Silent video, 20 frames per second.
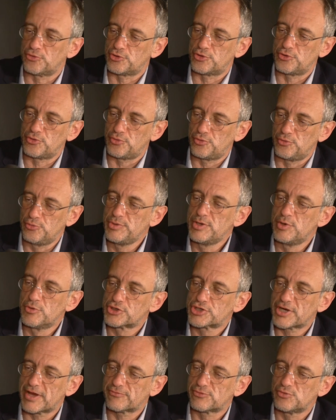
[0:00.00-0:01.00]
lui le
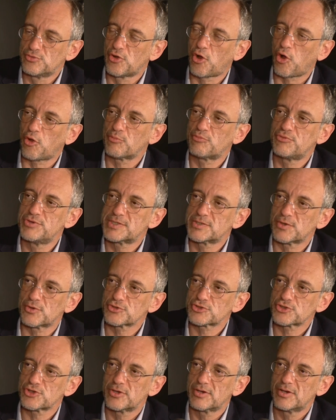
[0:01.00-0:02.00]
chef d'une grande
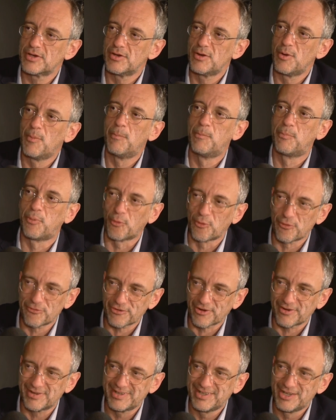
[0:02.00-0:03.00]
puissance
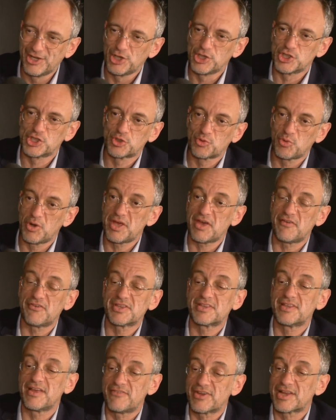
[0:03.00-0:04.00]
pauvre, jouer
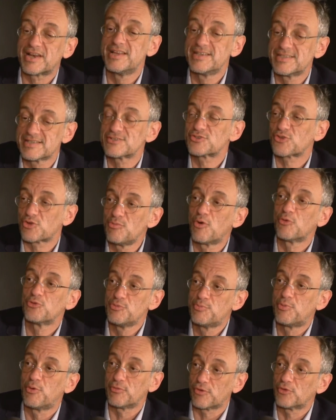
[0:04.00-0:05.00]
avec, les instruments
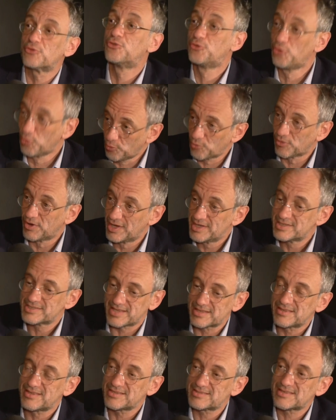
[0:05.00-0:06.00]
du pauvre, dont
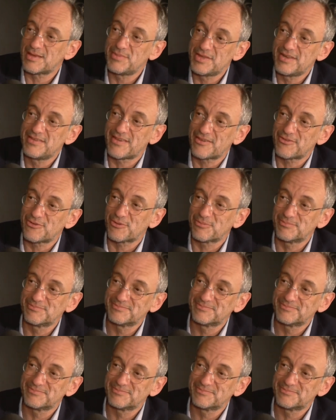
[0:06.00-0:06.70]
cette déstabilisation.